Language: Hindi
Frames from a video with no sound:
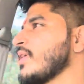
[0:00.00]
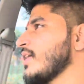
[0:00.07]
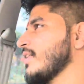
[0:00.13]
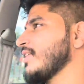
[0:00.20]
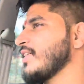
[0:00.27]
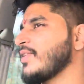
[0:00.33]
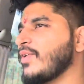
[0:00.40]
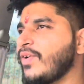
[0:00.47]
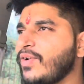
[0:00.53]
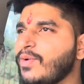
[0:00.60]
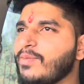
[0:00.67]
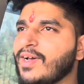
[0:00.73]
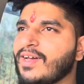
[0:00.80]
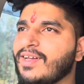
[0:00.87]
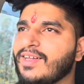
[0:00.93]
कर देंगे
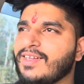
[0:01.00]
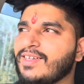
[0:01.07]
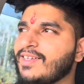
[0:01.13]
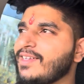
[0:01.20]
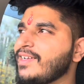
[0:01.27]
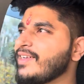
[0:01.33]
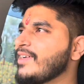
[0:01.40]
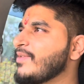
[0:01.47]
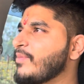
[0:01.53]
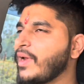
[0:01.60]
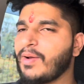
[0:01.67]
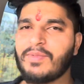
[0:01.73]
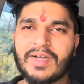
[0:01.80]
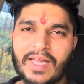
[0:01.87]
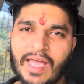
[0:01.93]
कॉम है पर
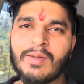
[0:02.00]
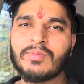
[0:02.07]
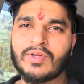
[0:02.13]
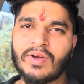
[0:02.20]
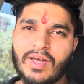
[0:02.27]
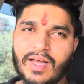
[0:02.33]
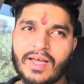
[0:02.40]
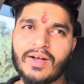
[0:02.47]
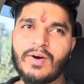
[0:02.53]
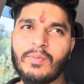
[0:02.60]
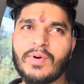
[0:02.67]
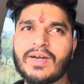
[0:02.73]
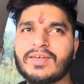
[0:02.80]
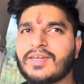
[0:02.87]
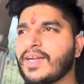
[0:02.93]
हमें टाइम तो लगेगा
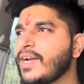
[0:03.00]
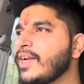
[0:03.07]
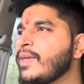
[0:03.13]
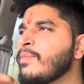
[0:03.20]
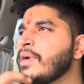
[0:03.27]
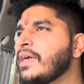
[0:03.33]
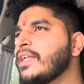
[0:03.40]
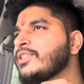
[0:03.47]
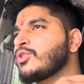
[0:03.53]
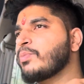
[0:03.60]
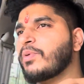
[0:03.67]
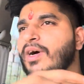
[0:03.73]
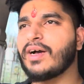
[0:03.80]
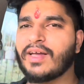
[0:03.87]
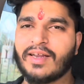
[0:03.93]
पर टेडी मेडी
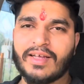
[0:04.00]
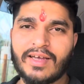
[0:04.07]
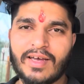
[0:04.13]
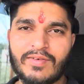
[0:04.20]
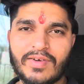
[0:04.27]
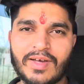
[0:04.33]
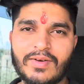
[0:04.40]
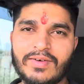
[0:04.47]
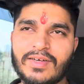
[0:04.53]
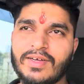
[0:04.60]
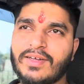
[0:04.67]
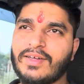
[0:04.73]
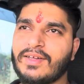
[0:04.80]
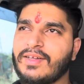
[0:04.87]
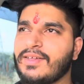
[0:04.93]
चुपका के है विक्रम
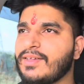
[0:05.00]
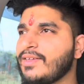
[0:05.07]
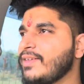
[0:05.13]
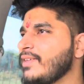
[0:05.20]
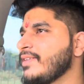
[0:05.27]
चुपका नहीं